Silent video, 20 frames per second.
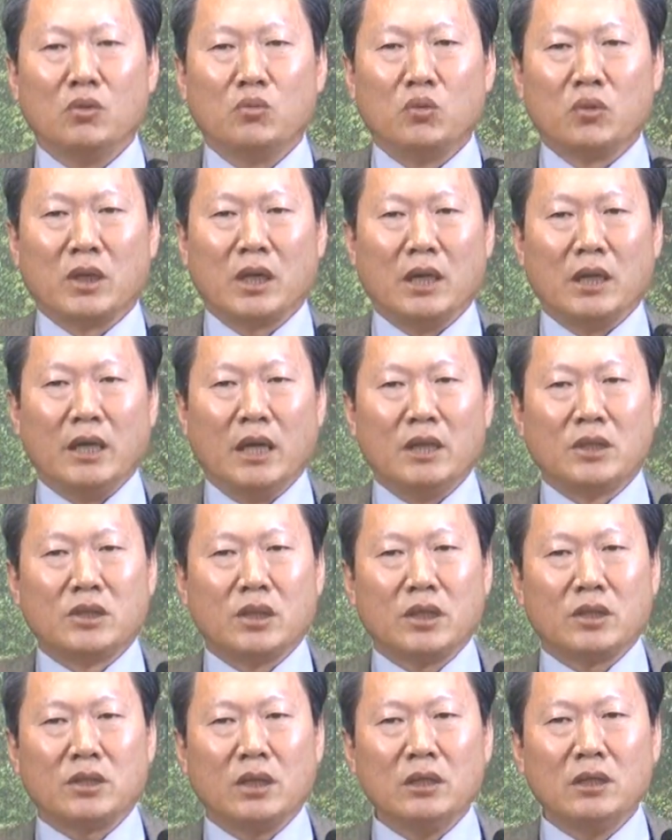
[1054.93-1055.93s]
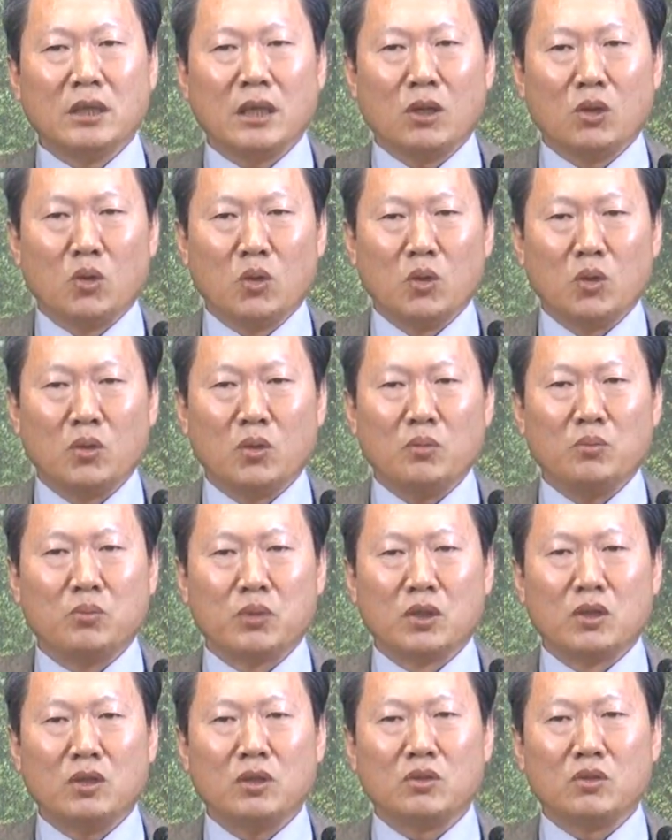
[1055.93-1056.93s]
우리가 일정의
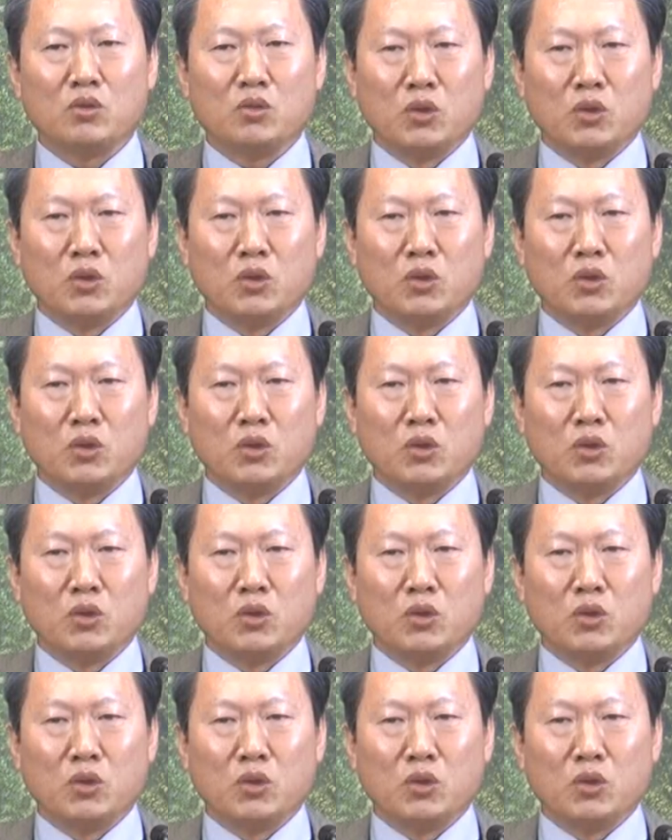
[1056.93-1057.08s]
선자로부터